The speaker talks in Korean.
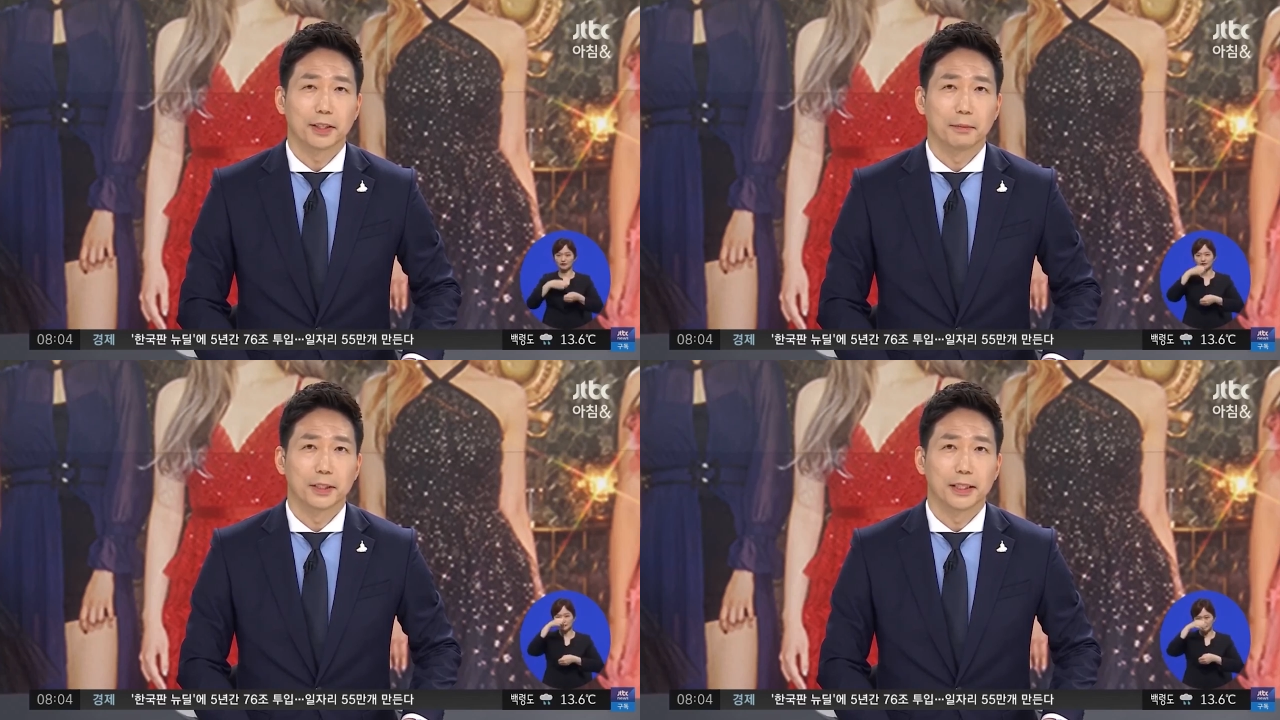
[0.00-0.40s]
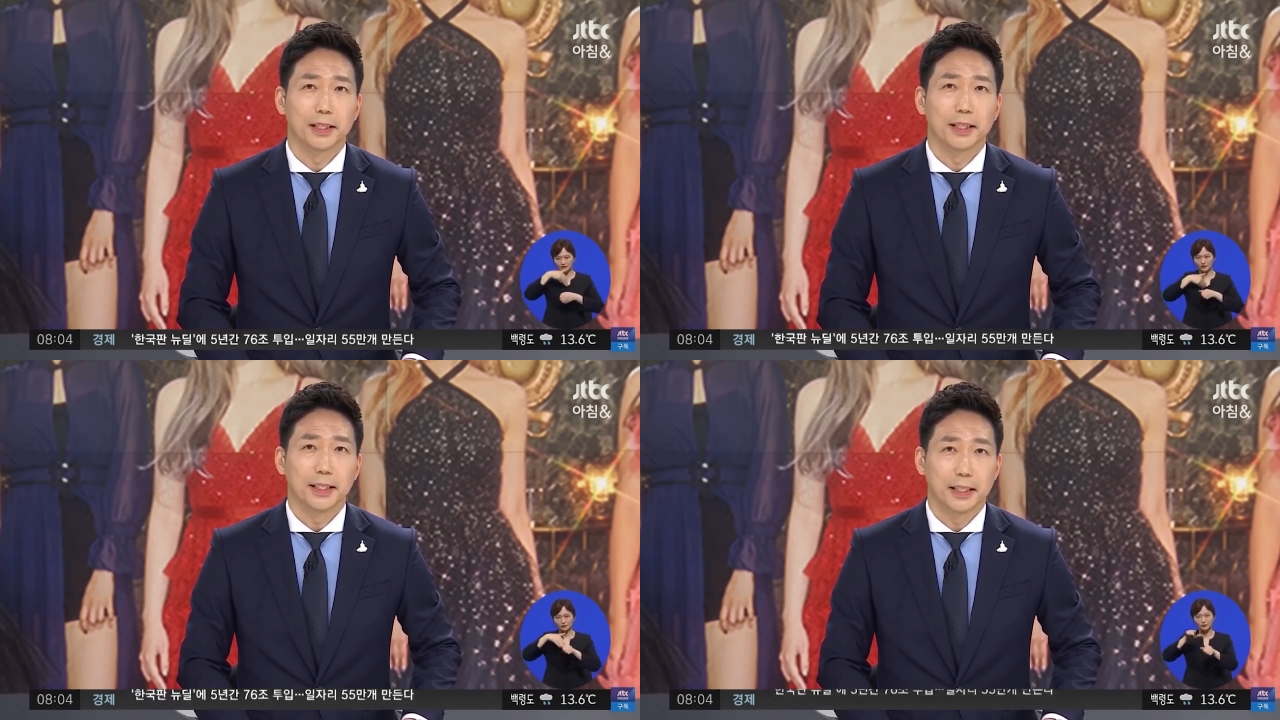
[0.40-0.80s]

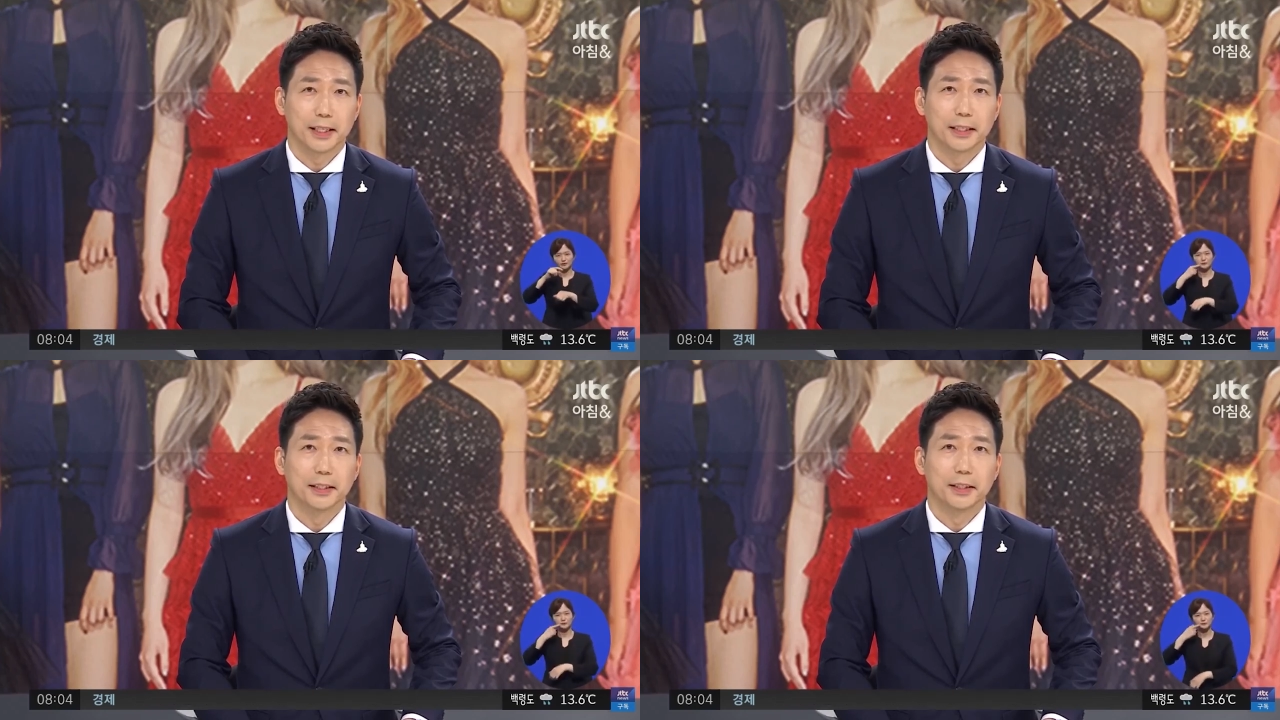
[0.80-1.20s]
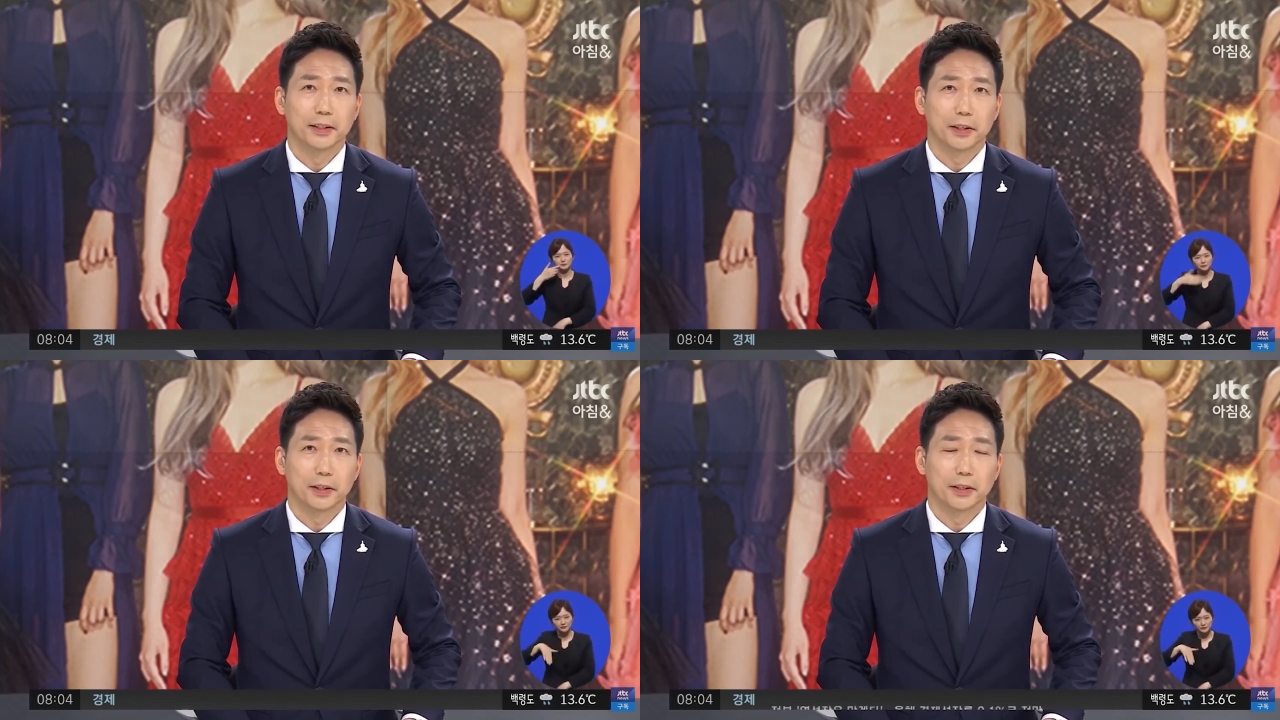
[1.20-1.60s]
잠시 이야기를
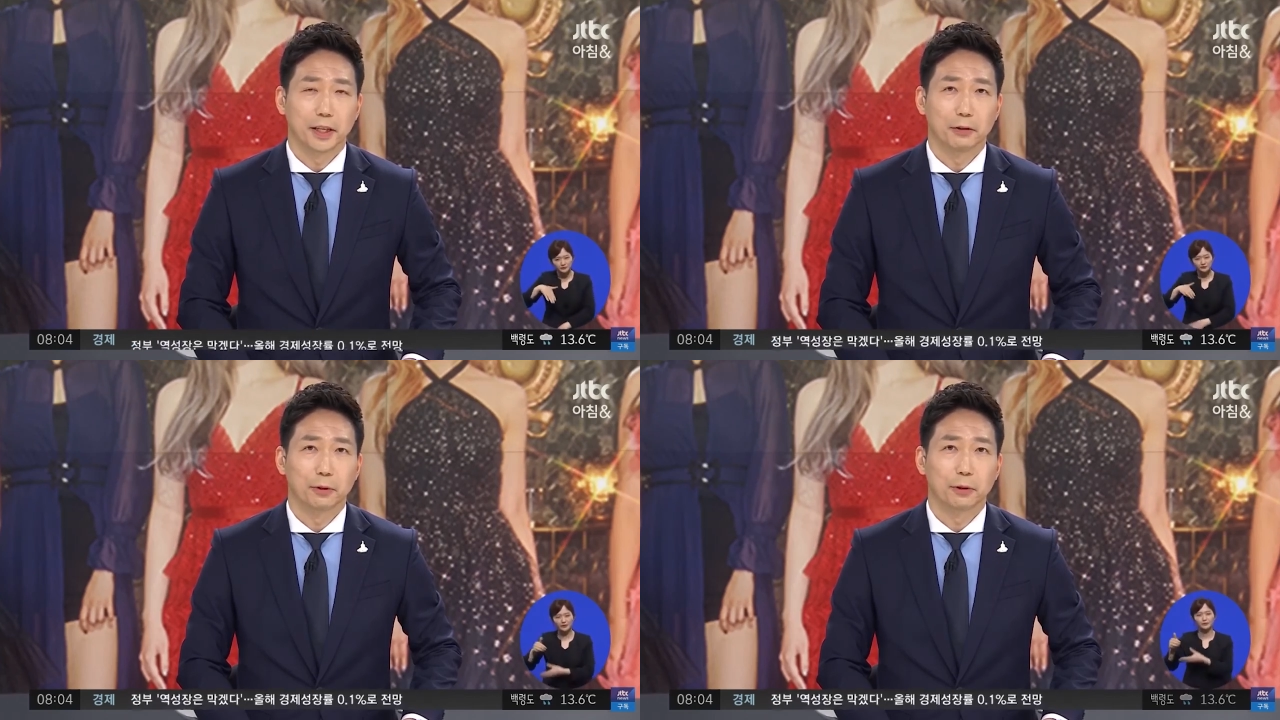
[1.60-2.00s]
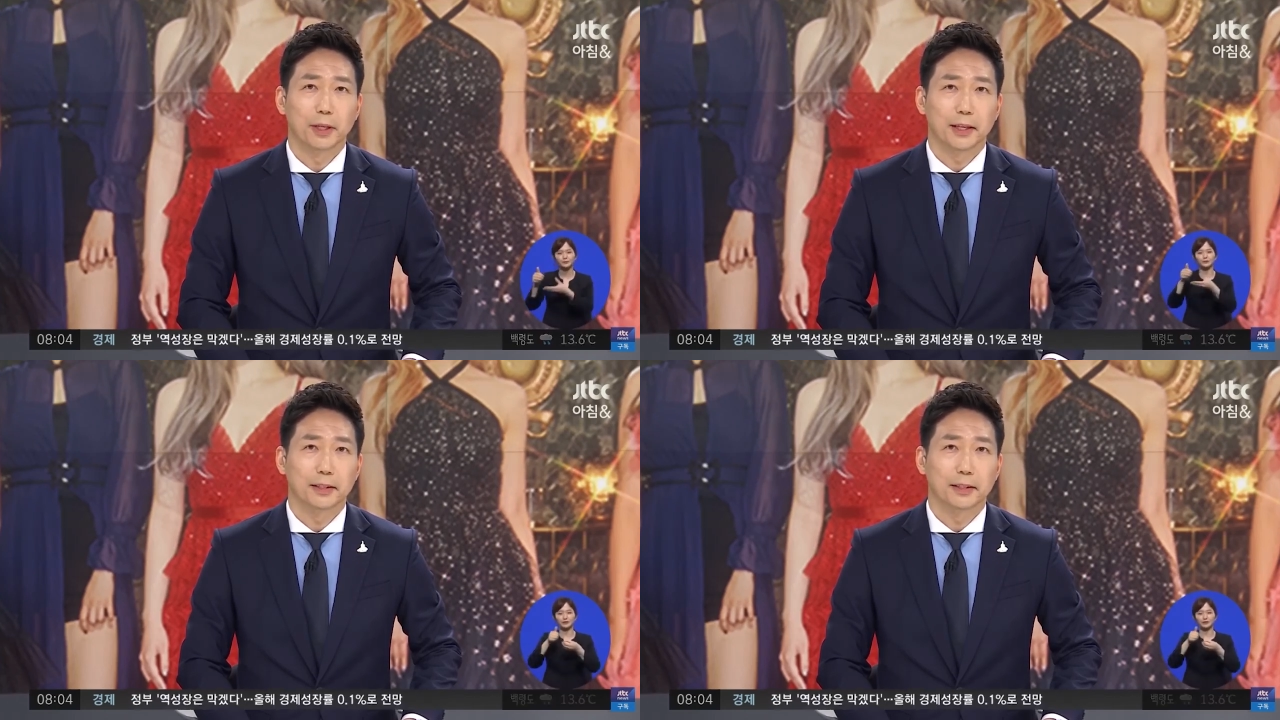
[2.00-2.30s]
더 나눠보도록